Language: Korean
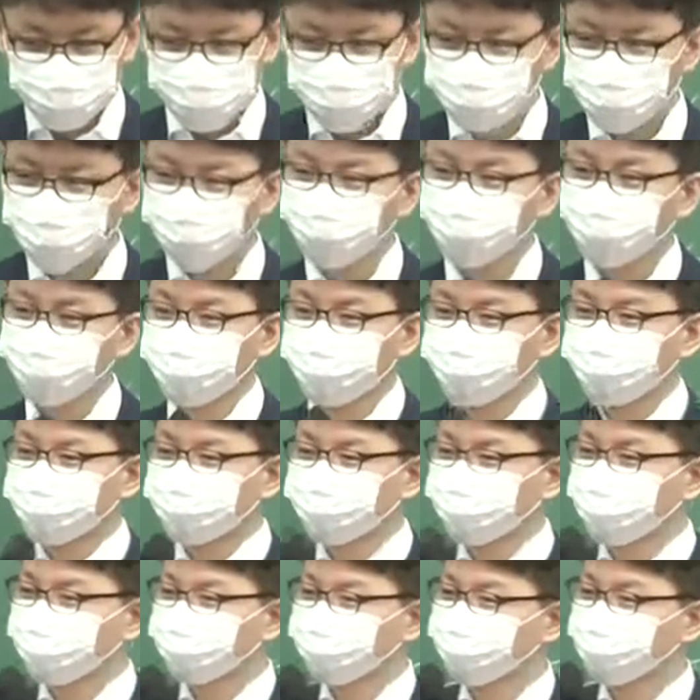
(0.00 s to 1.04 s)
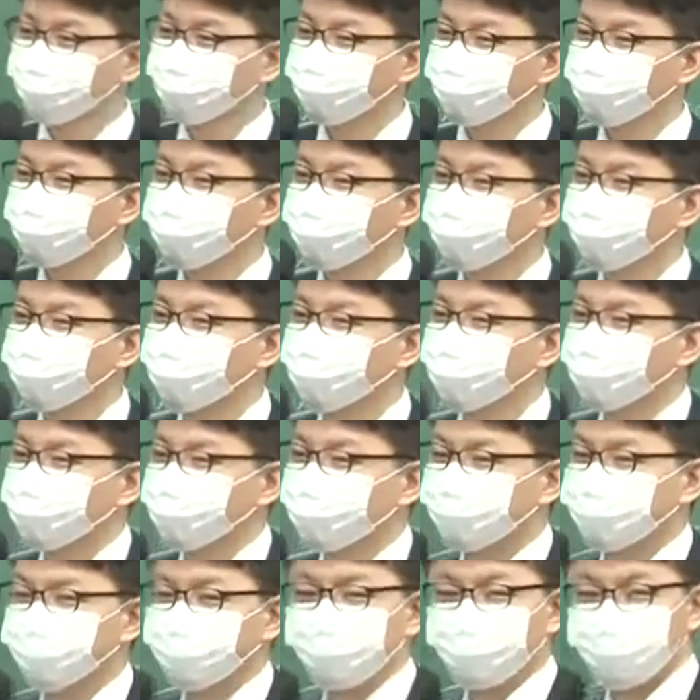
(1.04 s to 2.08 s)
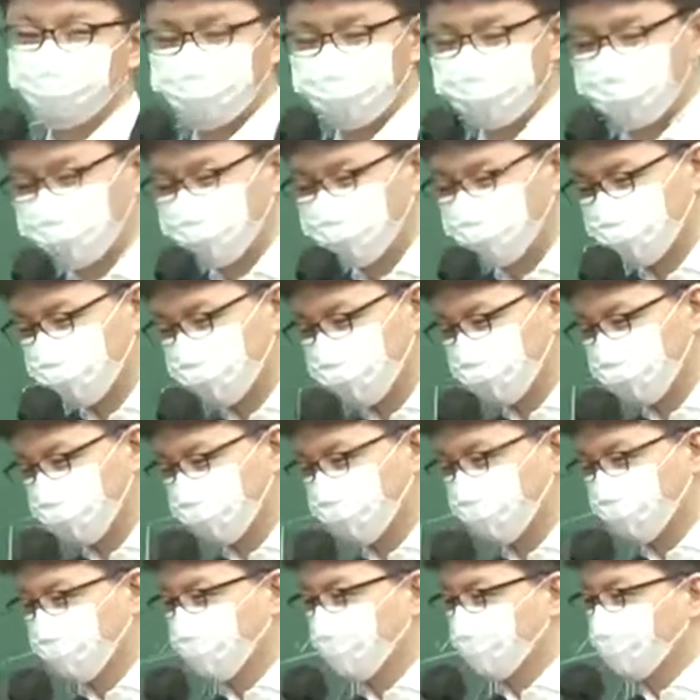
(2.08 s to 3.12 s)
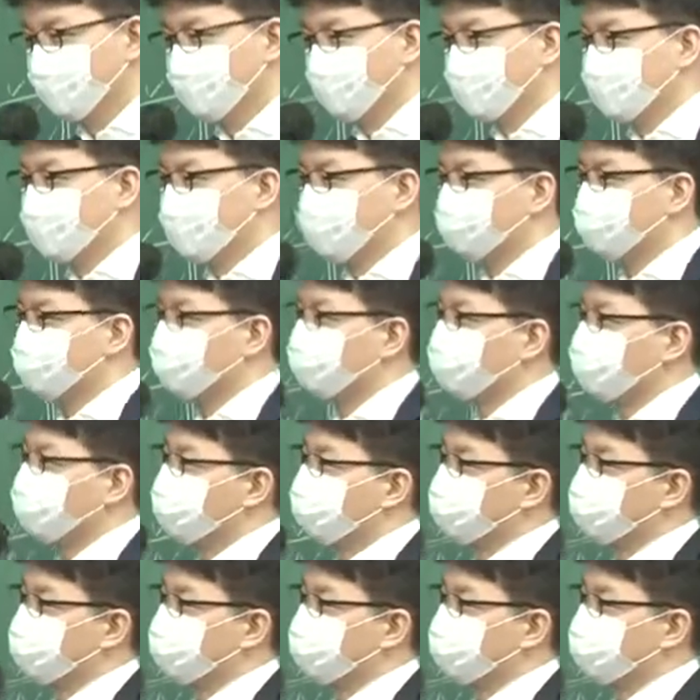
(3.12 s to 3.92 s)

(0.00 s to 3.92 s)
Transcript: 총론이 끝이 났죠. 총론이 끝이 났는데 중요한